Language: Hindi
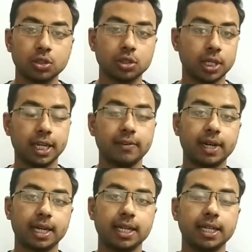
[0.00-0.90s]
तो
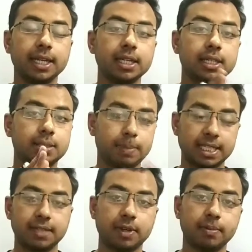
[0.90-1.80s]
लीवर के लिए
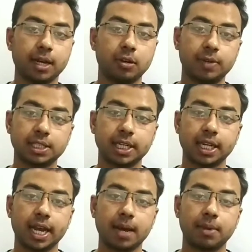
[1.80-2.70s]
स्पेसिफिक मैक्रोफेज का
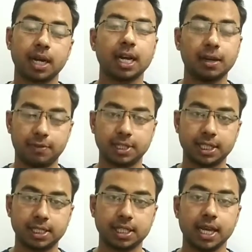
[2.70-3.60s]
क्या नाम रखा कफर
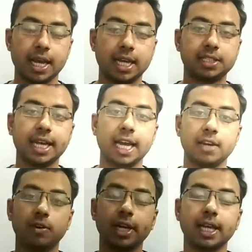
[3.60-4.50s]
सेल्स ऐसे
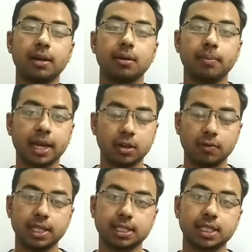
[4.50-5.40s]
एल्वेलियर
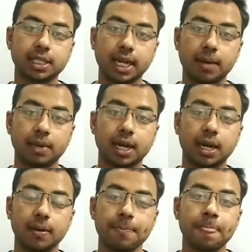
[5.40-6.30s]
मैक्रोफेज किसका नाम
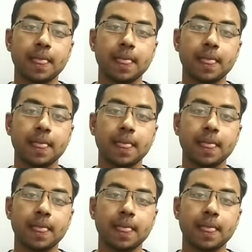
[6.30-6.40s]
रखा